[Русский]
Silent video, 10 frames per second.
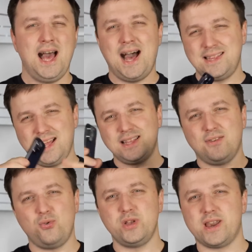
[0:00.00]
А так
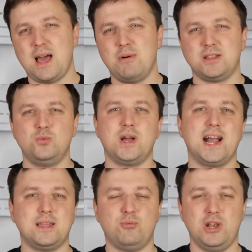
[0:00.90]
на фоне рамок, ну
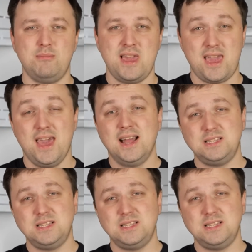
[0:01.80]
как-то более-менее.